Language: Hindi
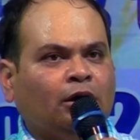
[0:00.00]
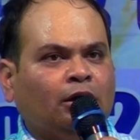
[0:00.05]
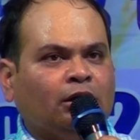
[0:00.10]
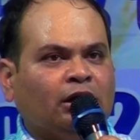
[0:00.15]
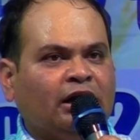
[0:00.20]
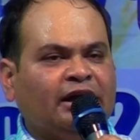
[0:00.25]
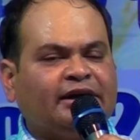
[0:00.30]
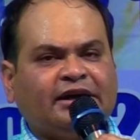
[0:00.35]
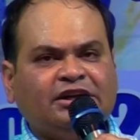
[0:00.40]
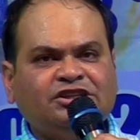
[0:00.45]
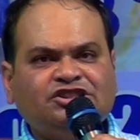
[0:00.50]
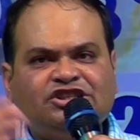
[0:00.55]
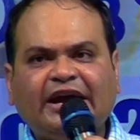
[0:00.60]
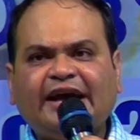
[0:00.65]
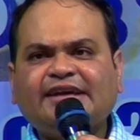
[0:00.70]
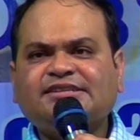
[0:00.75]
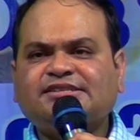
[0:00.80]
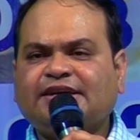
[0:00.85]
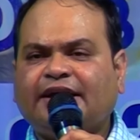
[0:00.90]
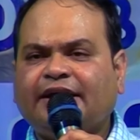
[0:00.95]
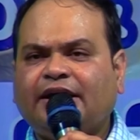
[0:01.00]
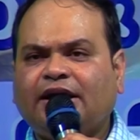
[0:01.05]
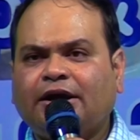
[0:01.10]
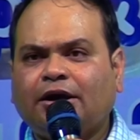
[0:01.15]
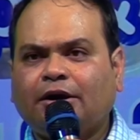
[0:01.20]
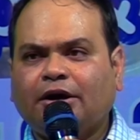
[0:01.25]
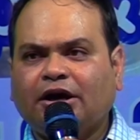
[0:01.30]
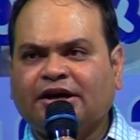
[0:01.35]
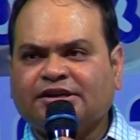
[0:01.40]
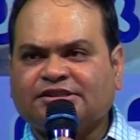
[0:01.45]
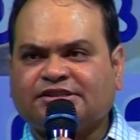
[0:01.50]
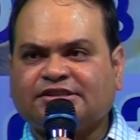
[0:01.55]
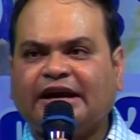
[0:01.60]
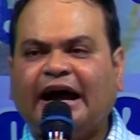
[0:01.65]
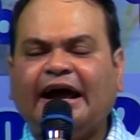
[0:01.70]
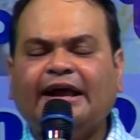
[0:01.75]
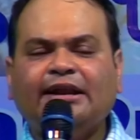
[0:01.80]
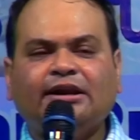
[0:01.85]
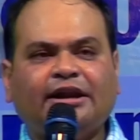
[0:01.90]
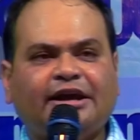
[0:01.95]
लेकिन जैसे ही
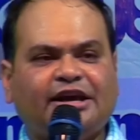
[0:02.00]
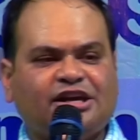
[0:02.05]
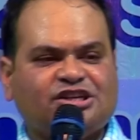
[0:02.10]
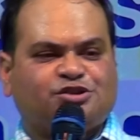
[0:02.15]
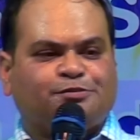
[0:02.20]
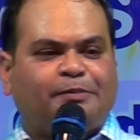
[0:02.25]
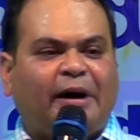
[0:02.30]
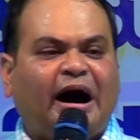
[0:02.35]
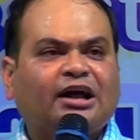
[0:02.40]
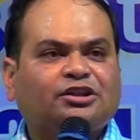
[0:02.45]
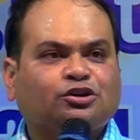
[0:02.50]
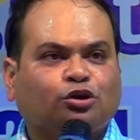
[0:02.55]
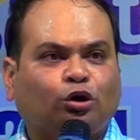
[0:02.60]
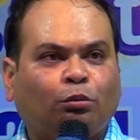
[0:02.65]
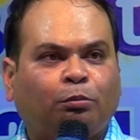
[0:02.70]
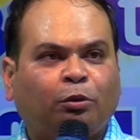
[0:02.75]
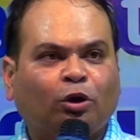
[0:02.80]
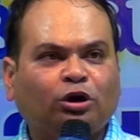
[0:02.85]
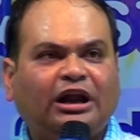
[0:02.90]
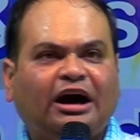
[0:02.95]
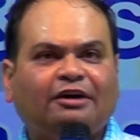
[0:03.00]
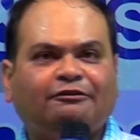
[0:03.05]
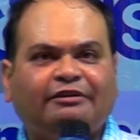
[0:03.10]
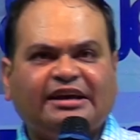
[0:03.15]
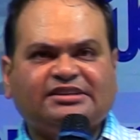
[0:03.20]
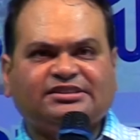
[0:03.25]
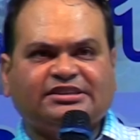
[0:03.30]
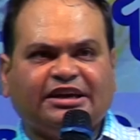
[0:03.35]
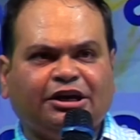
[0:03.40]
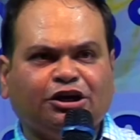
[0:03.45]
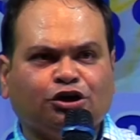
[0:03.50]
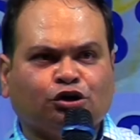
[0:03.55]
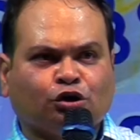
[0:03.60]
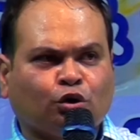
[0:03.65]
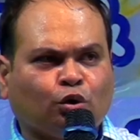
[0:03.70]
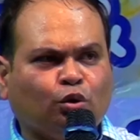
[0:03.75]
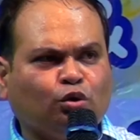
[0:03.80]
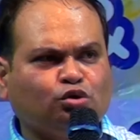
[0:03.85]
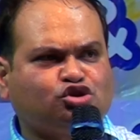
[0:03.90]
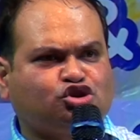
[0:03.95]
इसराइल ने इस बात को बोला वैसे ही
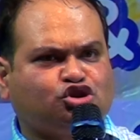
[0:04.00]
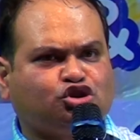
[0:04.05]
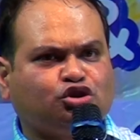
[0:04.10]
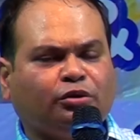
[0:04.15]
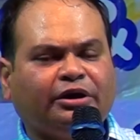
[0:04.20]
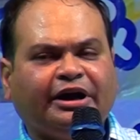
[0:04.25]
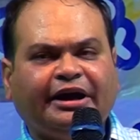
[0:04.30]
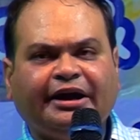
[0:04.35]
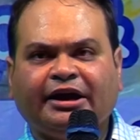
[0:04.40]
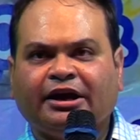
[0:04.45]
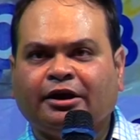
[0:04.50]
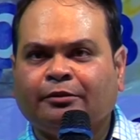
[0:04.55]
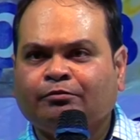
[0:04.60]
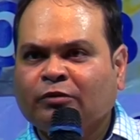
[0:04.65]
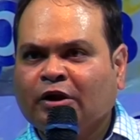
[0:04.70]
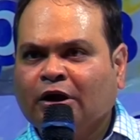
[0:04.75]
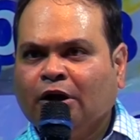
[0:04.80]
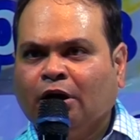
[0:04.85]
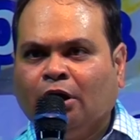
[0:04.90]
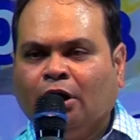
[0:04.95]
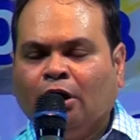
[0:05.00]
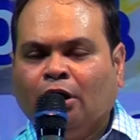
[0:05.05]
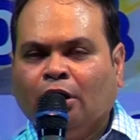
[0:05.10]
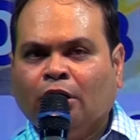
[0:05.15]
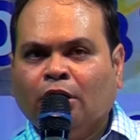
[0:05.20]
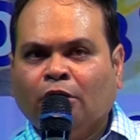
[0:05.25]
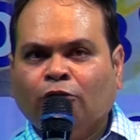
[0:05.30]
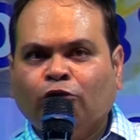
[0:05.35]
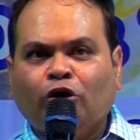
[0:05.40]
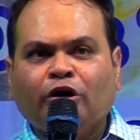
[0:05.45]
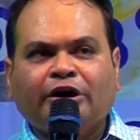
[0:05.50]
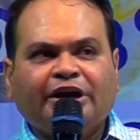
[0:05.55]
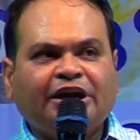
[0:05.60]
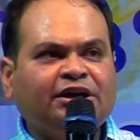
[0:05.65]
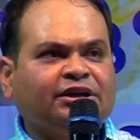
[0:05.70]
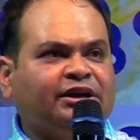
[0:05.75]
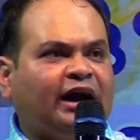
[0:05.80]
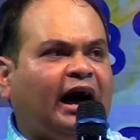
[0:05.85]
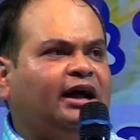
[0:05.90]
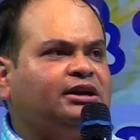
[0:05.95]
रूस जो है वो
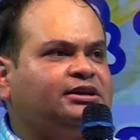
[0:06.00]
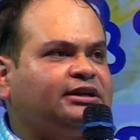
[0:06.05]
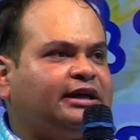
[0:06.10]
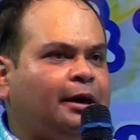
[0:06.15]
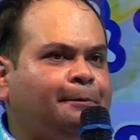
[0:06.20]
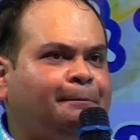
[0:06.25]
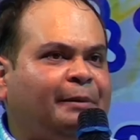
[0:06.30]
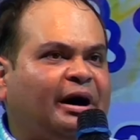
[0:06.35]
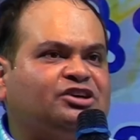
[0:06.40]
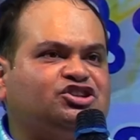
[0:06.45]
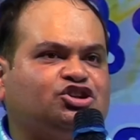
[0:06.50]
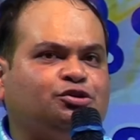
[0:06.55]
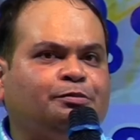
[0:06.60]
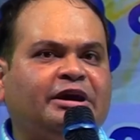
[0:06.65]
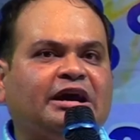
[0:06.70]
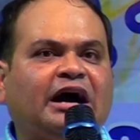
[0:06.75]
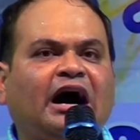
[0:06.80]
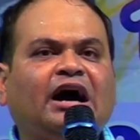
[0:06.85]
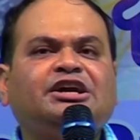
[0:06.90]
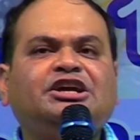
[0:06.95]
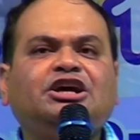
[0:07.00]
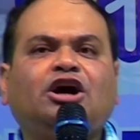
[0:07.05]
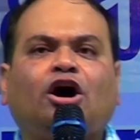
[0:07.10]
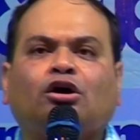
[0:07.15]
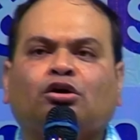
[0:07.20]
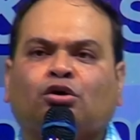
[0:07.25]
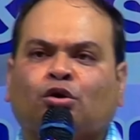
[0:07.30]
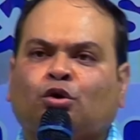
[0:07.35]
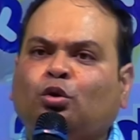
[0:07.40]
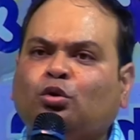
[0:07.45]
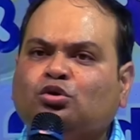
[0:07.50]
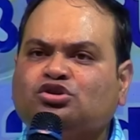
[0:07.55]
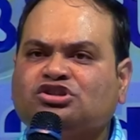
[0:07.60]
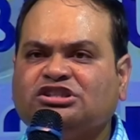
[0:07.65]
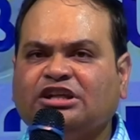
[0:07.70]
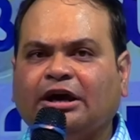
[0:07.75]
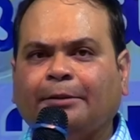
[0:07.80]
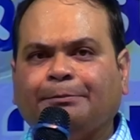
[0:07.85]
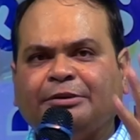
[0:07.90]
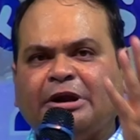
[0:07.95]
ईरान के पक्ष में आ गया और रूस
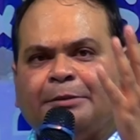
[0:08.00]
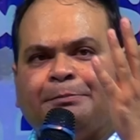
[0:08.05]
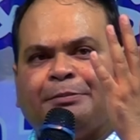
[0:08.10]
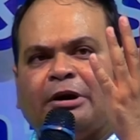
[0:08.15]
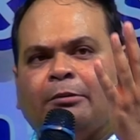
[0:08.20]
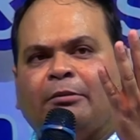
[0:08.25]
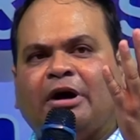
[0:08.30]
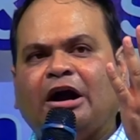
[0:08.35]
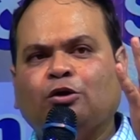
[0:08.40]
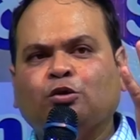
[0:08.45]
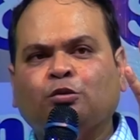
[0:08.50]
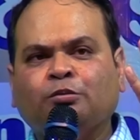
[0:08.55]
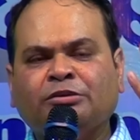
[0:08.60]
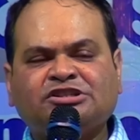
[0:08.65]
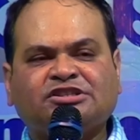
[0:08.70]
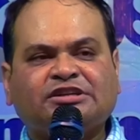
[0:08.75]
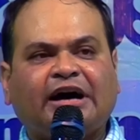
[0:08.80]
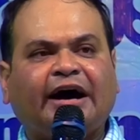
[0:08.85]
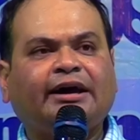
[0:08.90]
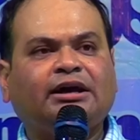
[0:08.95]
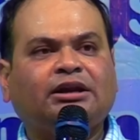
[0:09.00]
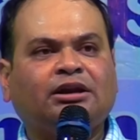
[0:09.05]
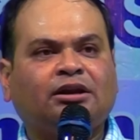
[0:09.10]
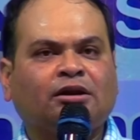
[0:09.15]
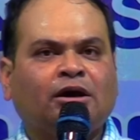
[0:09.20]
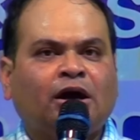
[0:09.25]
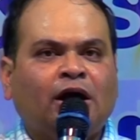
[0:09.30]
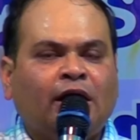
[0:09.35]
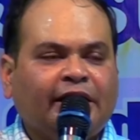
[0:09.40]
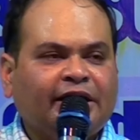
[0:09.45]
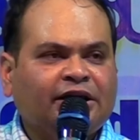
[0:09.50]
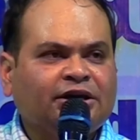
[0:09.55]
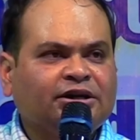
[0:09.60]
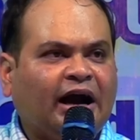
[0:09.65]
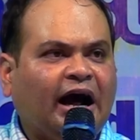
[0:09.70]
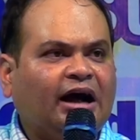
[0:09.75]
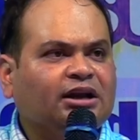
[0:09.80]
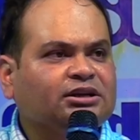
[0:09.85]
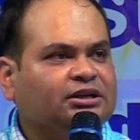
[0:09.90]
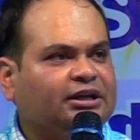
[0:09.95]
ने अपनी परमाणु मिसाइल
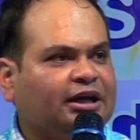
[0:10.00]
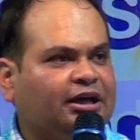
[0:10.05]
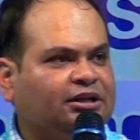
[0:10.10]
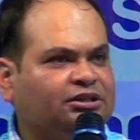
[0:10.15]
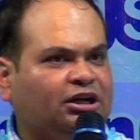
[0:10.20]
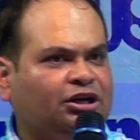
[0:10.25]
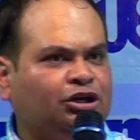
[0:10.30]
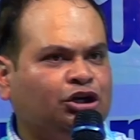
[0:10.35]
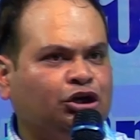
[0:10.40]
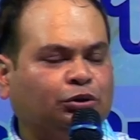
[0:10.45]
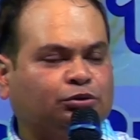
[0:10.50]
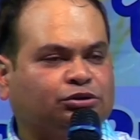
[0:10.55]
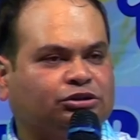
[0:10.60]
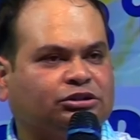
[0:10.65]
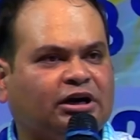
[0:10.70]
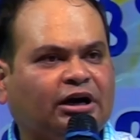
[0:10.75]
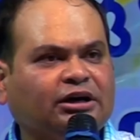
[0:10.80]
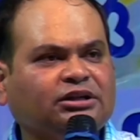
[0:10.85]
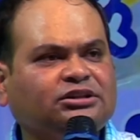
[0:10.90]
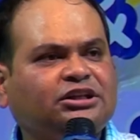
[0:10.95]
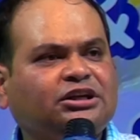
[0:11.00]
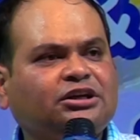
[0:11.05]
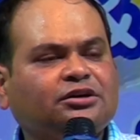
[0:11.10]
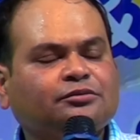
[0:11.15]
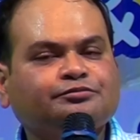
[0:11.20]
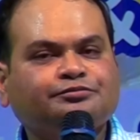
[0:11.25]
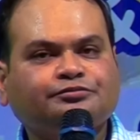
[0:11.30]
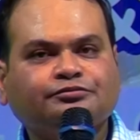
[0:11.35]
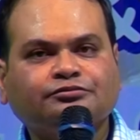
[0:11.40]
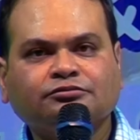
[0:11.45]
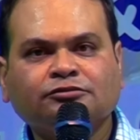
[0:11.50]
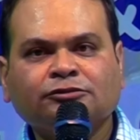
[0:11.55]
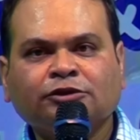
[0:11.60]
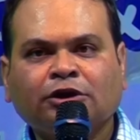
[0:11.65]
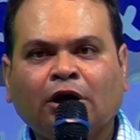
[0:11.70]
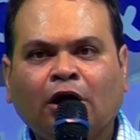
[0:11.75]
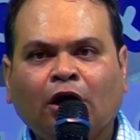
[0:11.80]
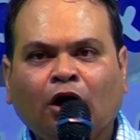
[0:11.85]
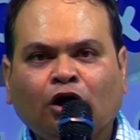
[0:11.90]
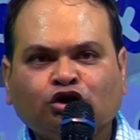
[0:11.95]
ईरान के अंदर नियुक्त कर दी
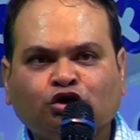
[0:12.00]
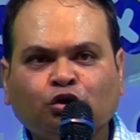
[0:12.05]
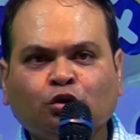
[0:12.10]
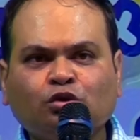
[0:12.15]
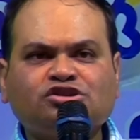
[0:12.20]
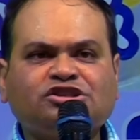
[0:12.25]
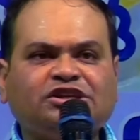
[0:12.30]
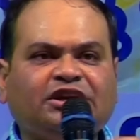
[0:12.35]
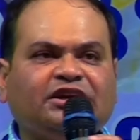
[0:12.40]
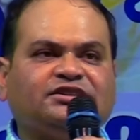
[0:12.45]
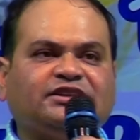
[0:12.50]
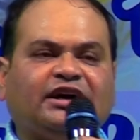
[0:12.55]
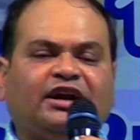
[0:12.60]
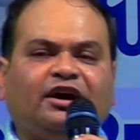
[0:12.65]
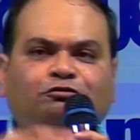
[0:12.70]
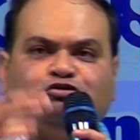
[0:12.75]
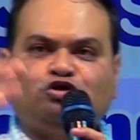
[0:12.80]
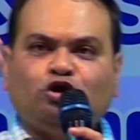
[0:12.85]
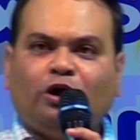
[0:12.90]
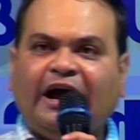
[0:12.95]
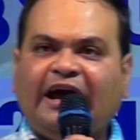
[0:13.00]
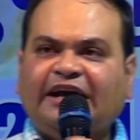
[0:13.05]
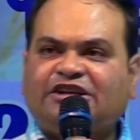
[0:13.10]
दूसरी तरफ जो है